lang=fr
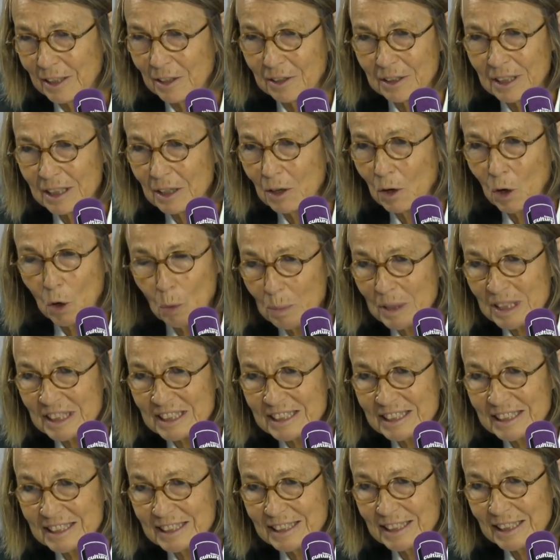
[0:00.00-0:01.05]
un des grands
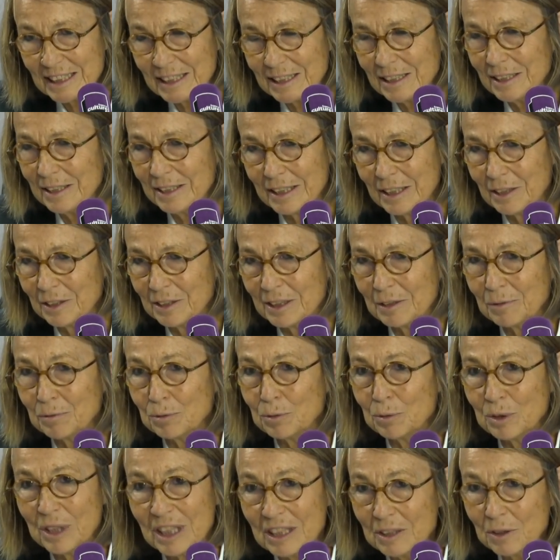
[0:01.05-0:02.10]
plasticiens et un des
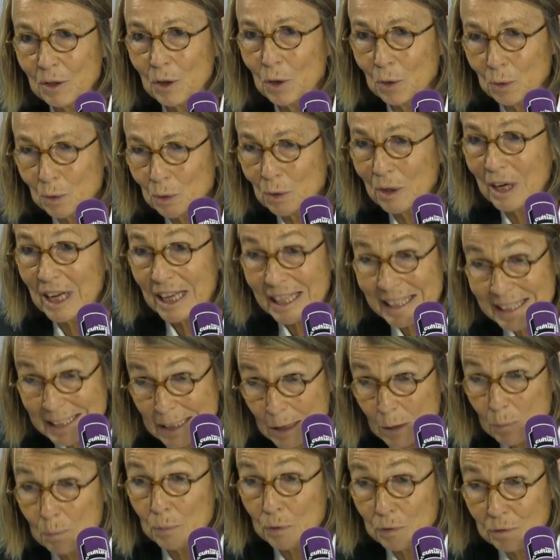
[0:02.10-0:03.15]
fondateurs de l'arte